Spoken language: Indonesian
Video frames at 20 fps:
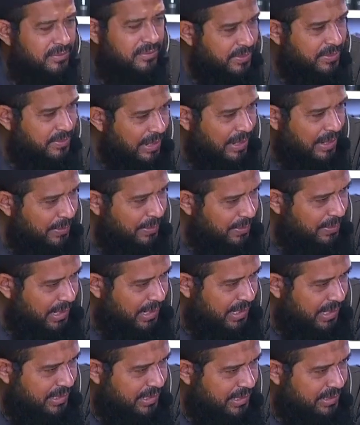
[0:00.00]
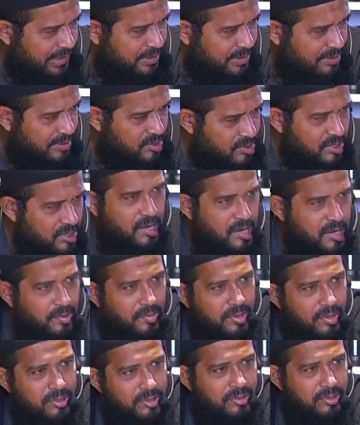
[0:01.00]
udah berapa mah? Ya
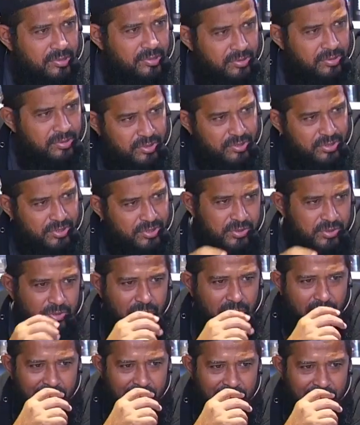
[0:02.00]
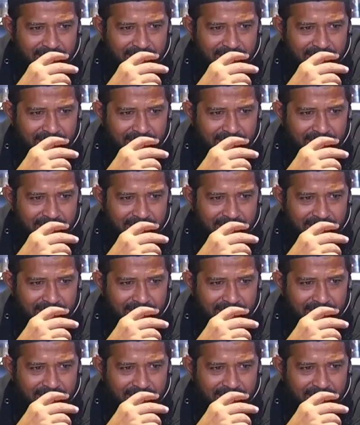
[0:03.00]
baru jus dua.